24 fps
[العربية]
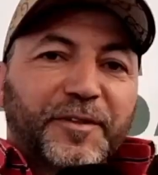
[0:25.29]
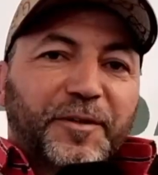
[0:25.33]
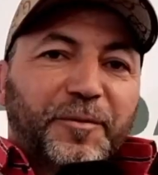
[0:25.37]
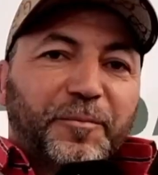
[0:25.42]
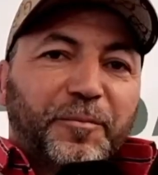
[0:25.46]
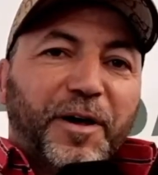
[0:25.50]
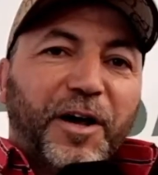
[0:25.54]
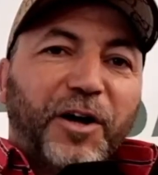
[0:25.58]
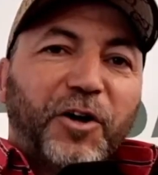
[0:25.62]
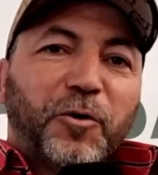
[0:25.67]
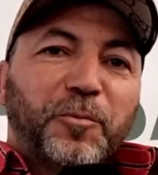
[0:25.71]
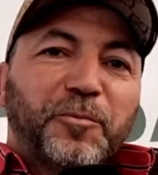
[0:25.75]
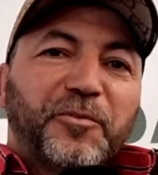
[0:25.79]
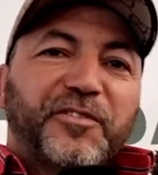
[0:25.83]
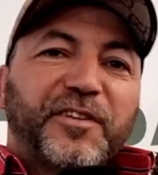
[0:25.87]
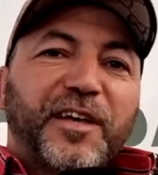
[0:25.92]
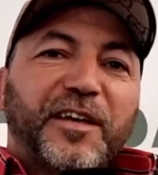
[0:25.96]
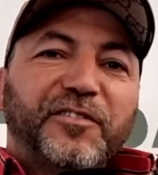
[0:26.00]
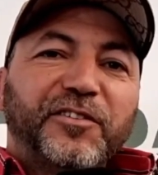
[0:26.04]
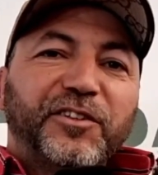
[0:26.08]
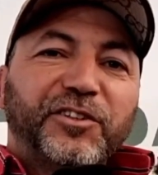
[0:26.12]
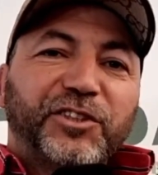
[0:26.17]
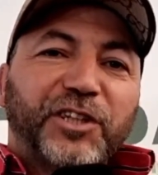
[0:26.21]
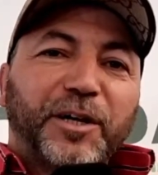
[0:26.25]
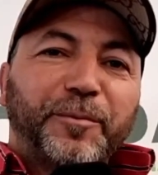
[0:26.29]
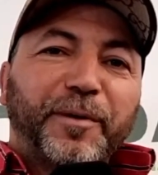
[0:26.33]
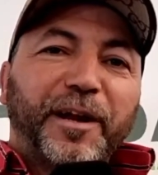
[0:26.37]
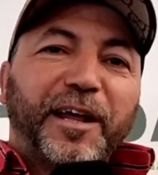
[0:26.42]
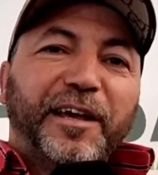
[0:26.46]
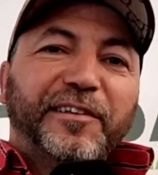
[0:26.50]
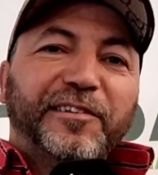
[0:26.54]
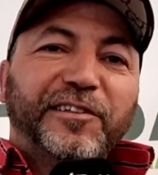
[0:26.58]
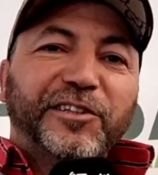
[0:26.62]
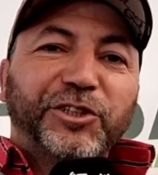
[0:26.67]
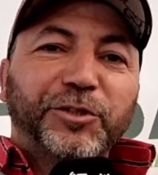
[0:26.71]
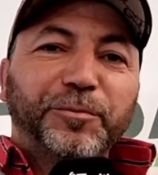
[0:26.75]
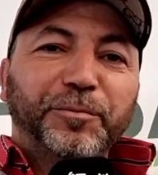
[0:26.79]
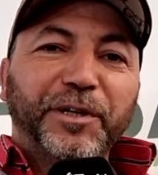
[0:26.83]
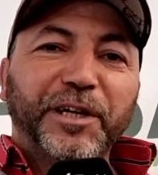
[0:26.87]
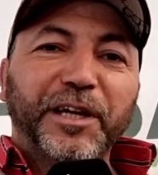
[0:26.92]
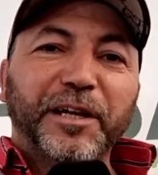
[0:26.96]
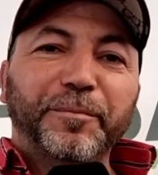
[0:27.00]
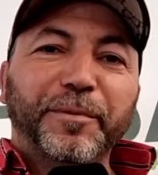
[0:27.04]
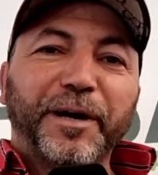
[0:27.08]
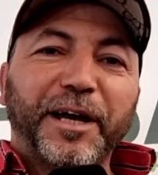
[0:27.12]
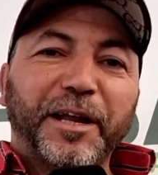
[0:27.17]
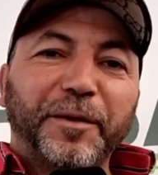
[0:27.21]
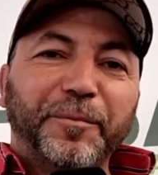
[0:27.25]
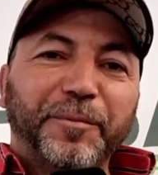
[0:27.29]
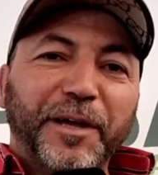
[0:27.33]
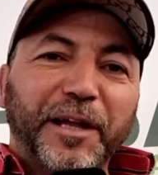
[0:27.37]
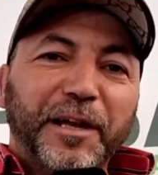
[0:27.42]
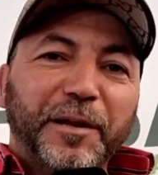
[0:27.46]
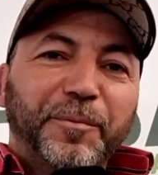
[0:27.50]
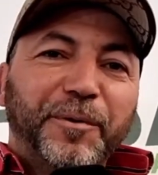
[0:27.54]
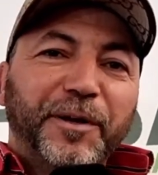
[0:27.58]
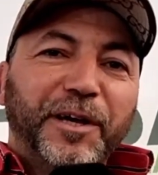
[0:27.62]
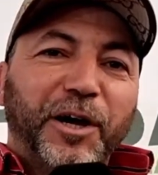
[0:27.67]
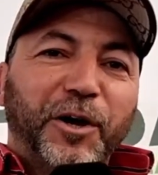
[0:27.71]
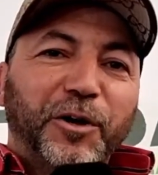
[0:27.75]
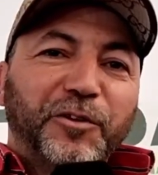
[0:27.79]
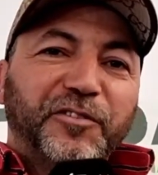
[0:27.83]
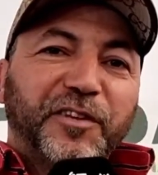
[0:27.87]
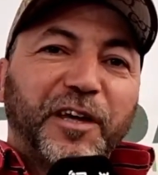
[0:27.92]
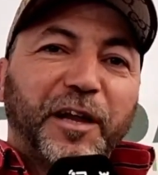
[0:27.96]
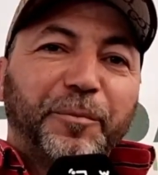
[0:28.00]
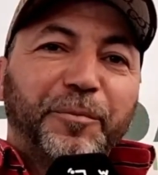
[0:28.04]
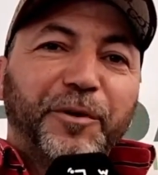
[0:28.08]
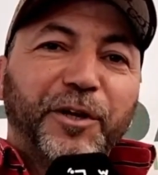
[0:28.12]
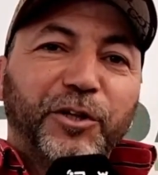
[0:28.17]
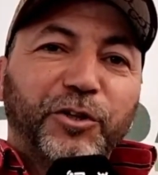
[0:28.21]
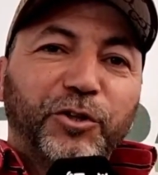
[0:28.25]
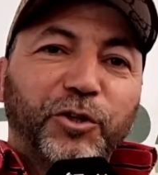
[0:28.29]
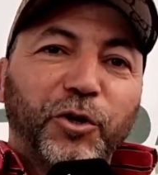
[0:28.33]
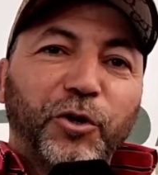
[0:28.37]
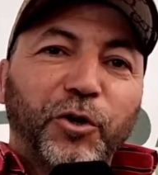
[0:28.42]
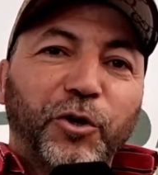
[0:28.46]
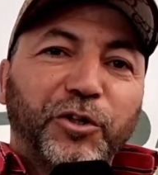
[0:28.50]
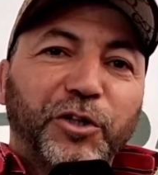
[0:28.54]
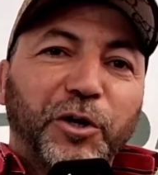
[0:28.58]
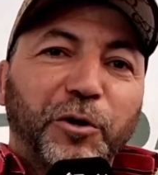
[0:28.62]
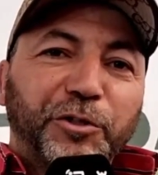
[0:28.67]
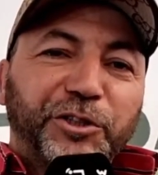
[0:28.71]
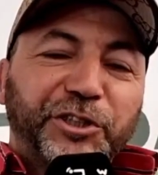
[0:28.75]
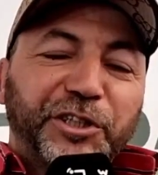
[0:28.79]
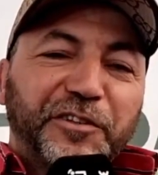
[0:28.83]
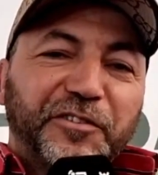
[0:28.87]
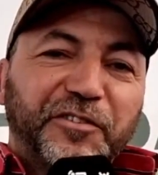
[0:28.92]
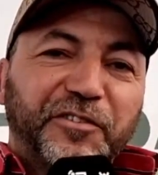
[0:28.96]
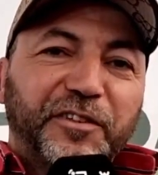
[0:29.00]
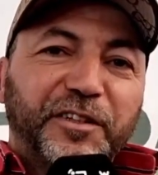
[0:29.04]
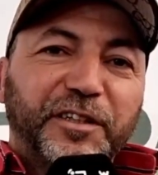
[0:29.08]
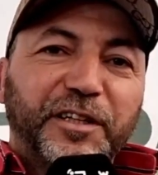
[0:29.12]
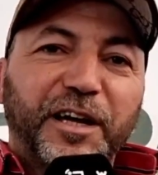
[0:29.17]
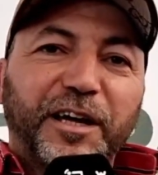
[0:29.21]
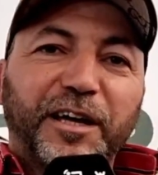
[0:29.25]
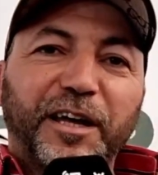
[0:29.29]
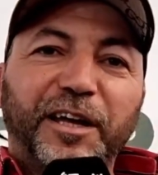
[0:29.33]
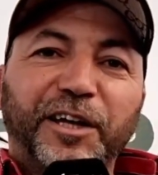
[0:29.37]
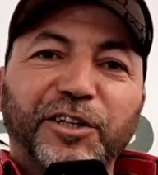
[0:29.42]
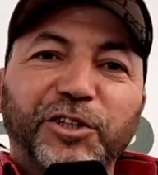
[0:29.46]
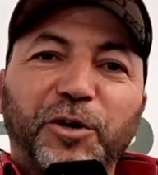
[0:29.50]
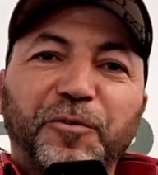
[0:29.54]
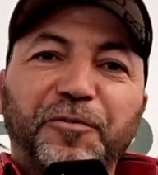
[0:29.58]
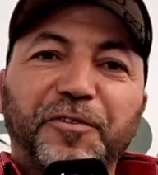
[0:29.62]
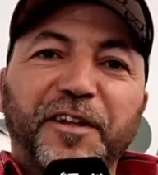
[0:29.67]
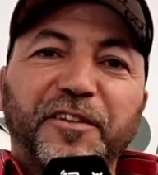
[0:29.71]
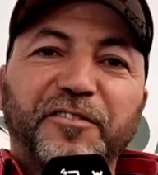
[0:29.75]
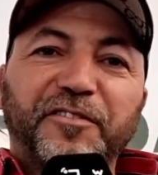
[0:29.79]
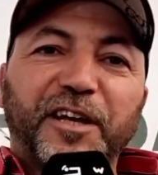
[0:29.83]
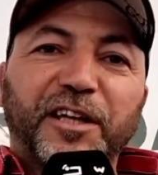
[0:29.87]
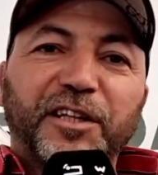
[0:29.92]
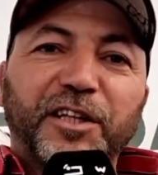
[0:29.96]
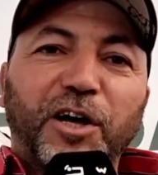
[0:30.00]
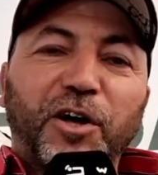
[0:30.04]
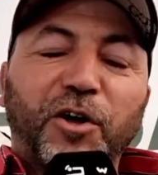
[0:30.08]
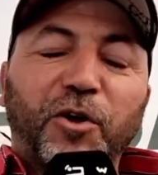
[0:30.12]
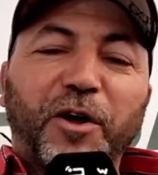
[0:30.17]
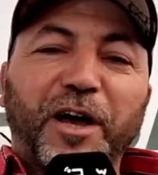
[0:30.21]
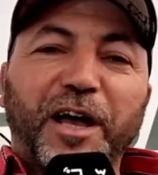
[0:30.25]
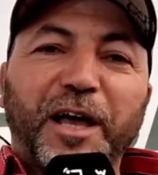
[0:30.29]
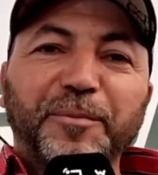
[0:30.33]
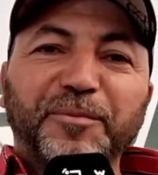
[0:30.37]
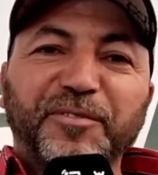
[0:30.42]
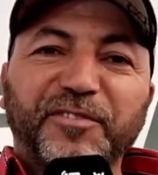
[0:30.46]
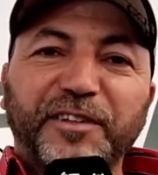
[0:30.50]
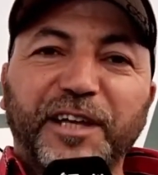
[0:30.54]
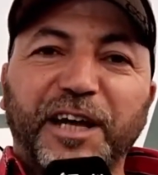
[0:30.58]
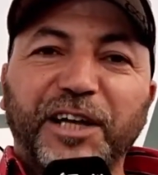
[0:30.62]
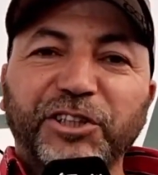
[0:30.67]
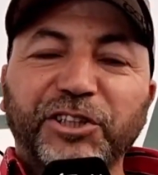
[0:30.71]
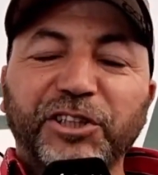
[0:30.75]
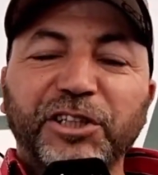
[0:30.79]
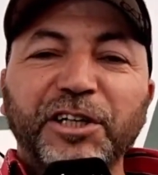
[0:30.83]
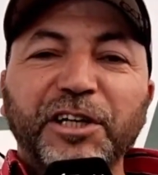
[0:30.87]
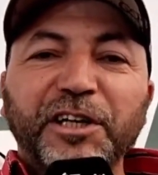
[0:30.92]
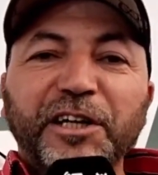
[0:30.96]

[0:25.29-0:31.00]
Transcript: معكم زازي هشام رئيس الجمعيه المغربيه للبيئه والتربيه الطيوده وجين الزينه كنحضروا في هذه التظاهره 15